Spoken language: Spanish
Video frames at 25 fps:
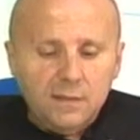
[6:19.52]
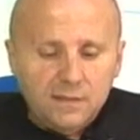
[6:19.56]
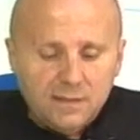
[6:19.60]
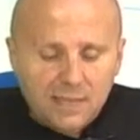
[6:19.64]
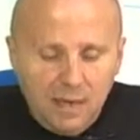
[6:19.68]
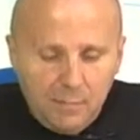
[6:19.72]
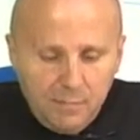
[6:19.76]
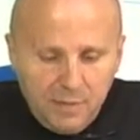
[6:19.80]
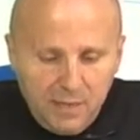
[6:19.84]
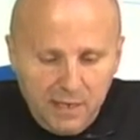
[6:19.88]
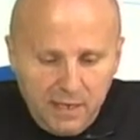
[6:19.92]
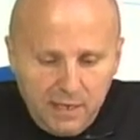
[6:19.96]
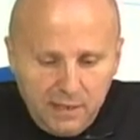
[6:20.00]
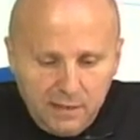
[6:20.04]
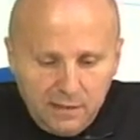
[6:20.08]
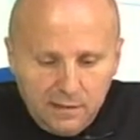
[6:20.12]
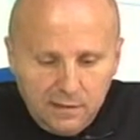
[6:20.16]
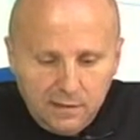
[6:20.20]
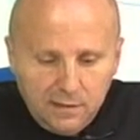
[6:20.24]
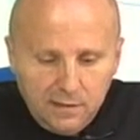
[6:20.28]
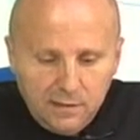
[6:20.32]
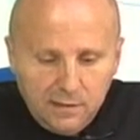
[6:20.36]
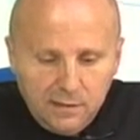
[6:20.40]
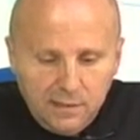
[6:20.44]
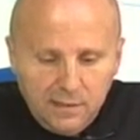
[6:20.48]

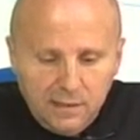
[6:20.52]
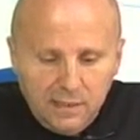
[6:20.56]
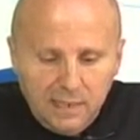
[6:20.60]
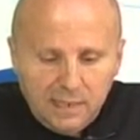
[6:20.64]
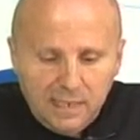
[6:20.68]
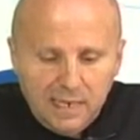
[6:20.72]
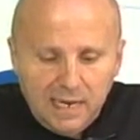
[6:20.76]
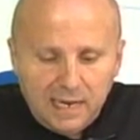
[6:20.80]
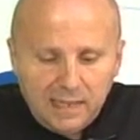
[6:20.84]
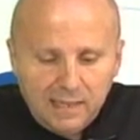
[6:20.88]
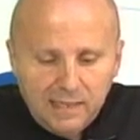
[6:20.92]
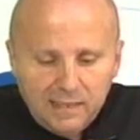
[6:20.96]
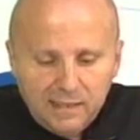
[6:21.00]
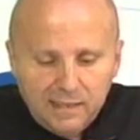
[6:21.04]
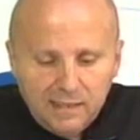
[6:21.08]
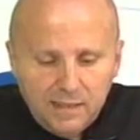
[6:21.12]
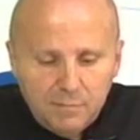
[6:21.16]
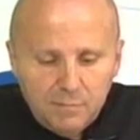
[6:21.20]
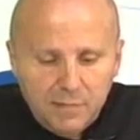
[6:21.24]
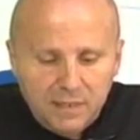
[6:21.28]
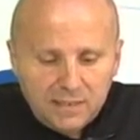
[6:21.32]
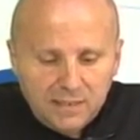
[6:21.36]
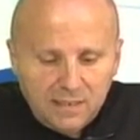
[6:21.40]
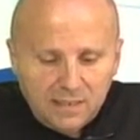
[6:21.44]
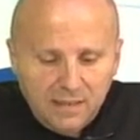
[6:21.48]
También indicarles que
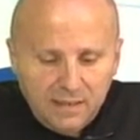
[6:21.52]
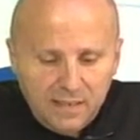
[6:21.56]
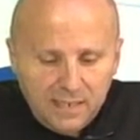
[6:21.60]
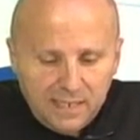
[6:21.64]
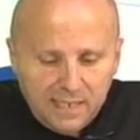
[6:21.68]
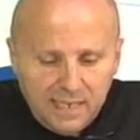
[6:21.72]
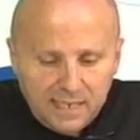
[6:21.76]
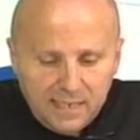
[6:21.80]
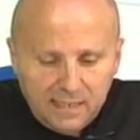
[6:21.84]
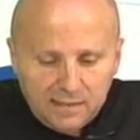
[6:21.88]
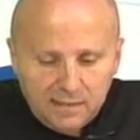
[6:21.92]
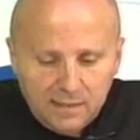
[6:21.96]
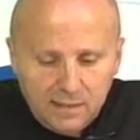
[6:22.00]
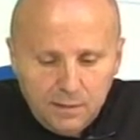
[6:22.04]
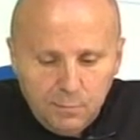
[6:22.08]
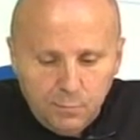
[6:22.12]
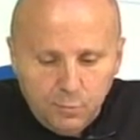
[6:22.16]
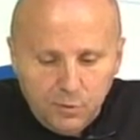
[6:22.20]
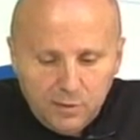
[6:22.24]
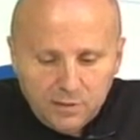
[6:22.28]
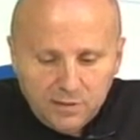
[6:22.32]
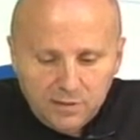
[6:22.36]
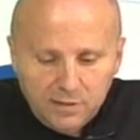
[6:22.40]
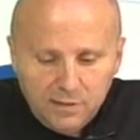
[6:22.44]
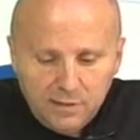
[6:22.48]
en materia de karate,
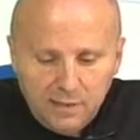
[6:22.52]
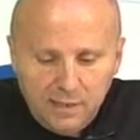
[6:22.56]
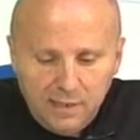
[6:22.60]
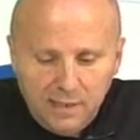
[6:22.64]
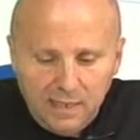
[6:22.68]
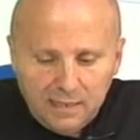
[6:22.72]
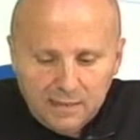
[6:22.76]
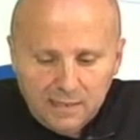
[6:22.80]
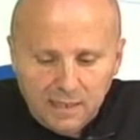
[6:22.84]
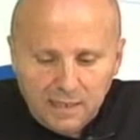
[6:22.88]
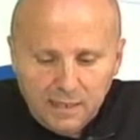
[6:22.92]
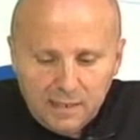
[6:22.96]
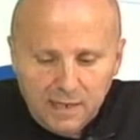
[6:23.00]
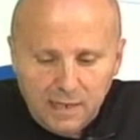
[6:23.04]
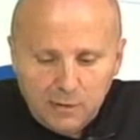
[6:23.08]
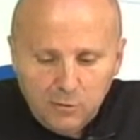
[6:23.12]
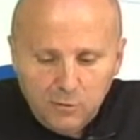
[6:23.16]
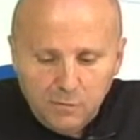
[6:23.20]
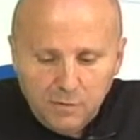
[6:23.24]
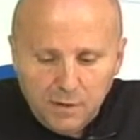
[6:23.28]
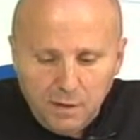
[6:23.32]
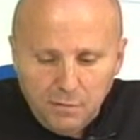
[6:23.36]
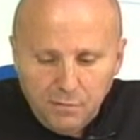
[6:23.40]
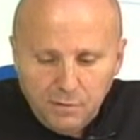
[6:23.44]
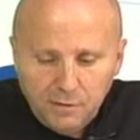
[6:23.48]
pues el
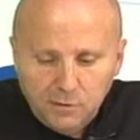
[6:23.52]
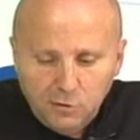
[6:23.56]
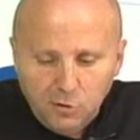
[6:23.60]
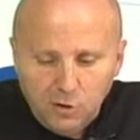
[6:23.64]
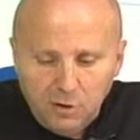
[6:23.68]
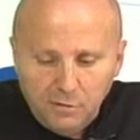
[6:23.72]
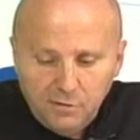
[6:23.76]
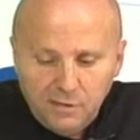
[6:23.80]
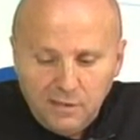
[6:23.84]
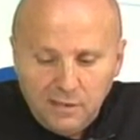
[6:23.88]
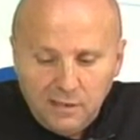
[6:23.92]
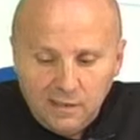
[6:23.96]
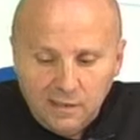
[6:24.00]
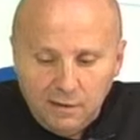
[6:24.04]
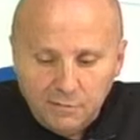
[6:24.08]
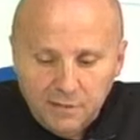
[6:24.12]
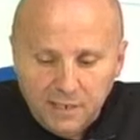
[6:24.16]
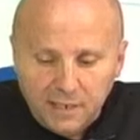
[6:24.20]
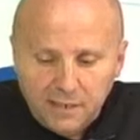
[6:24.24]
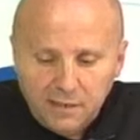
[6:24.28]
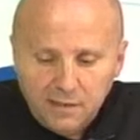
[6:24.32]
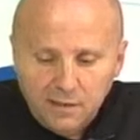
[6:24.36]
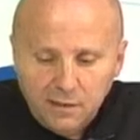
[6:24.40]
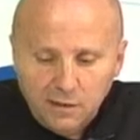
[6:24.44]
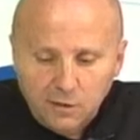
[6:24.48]
antequerano Francisco
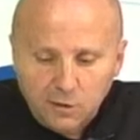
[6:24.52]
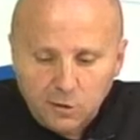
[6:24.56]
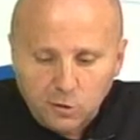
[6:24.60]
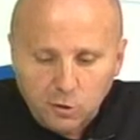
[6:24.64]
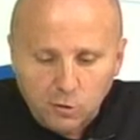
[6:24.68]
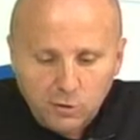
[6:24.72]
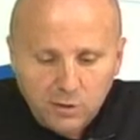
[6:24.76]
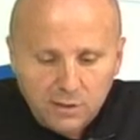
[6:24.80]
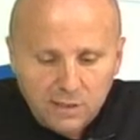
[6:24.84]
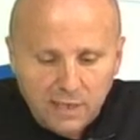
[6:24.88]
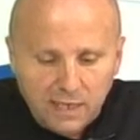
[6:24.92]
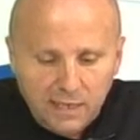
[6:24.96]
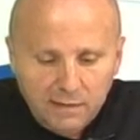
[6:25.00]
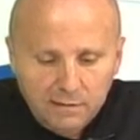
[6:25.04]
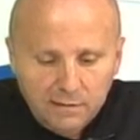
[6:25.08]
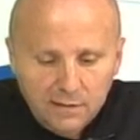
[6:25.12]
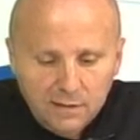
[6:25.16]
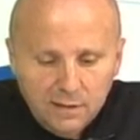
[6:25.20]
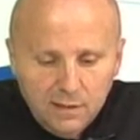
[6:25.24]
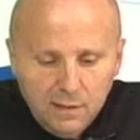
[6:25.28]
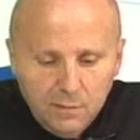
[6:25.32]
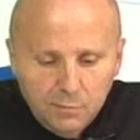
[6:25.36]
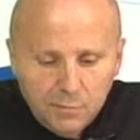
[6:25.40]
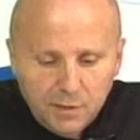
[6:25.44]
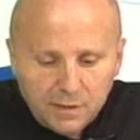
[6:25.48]
Javier Ronda,
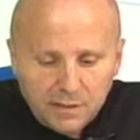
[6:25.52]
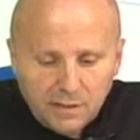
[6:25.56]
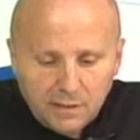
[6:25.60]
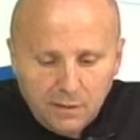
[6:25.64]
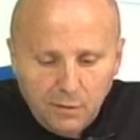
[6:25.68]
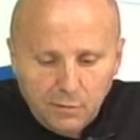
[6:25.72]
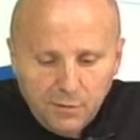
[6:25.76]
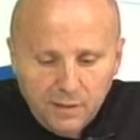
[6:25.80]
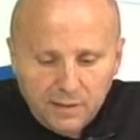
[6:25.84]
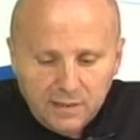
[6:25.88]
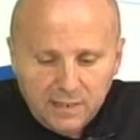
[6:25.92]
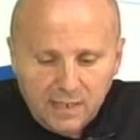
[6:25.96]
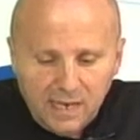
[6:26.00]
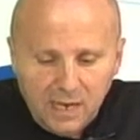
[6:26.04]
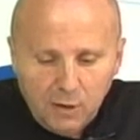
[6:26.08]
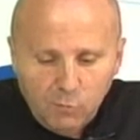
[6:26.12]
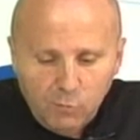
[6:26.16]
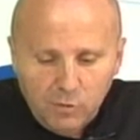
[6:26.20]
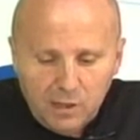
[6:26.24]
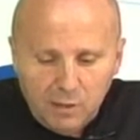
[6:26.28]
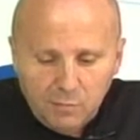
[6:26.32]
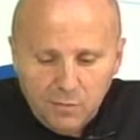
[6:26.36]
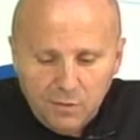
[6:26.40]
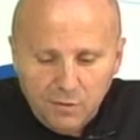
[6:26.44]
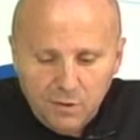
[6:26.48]
perteneciente a la
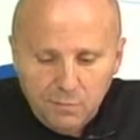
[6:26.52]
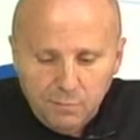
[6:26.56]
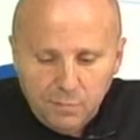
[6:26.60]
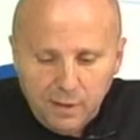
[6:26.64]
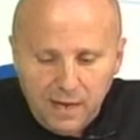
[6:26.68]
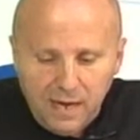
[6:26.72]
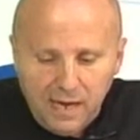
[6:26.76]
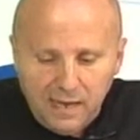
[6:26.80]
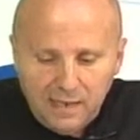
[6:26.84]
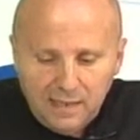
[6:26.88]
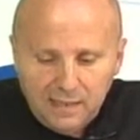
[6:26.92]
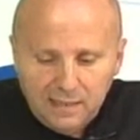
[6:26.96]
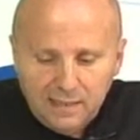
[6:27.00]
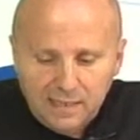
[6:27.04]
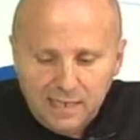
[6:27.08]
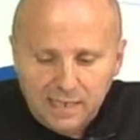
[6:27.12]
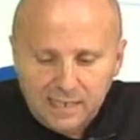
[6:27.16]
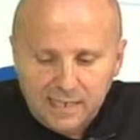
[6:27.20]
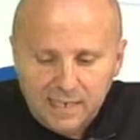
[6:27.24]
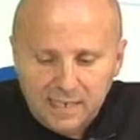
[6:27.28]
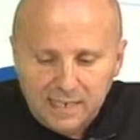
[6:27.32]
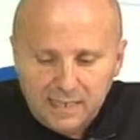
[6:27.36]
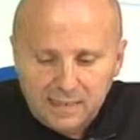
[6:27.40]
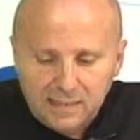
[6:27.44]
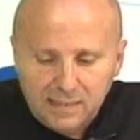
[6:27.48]
Escuela Municipal
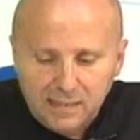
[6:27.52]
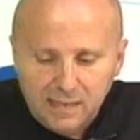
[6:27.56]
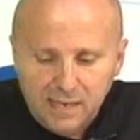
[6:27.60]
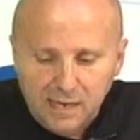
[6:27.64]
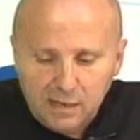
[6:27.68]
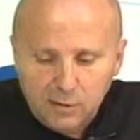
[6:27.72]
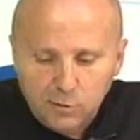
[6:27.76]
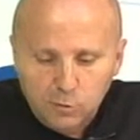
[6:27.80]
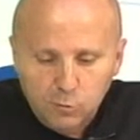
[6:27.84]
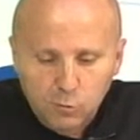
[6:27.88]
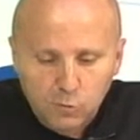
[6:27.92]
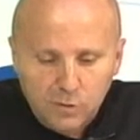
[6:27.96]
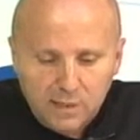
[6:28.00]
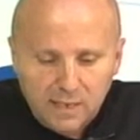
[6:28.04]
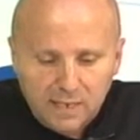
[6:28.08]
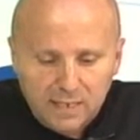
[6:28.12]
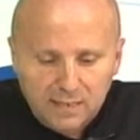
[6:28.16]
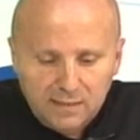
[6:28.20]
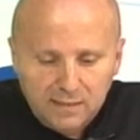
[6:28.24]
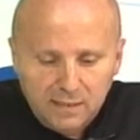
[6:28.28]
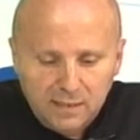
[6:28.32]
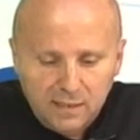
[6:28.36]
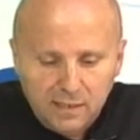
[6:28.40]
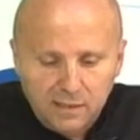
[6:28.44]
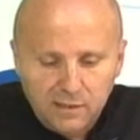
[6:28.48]
de Karate y al Club
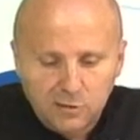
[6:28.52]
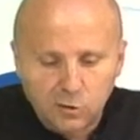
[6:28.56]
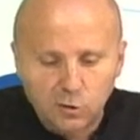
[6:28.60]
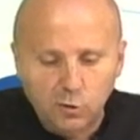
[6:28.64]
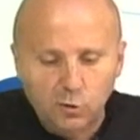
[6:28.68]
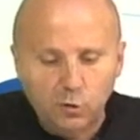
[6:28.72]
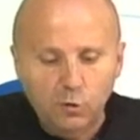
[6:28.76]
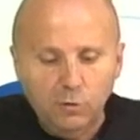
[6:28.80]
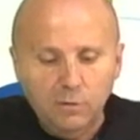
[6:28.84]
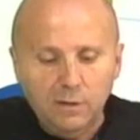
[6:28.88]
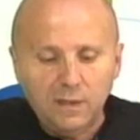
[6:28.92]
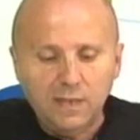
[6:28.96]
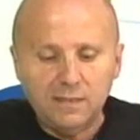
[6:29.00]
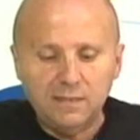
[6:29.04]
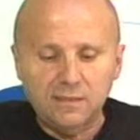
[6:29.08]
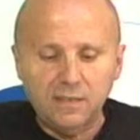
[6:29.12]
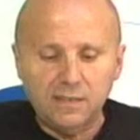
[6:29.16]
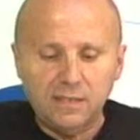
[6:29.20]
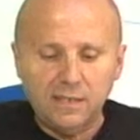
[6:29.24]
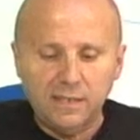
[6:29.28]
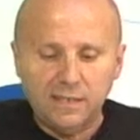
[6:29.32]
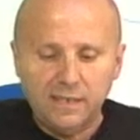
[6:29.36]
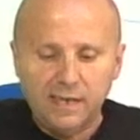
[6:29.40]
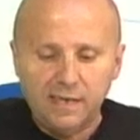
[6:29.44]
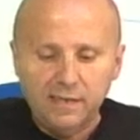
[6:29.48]
Karate Do
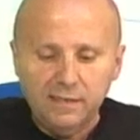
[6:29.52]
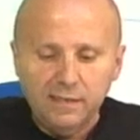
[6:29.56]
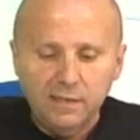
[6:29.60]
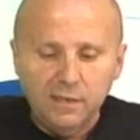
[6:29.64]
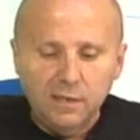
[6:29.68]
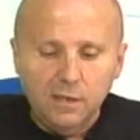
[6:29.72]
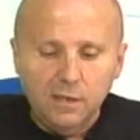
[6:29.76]
Antequera,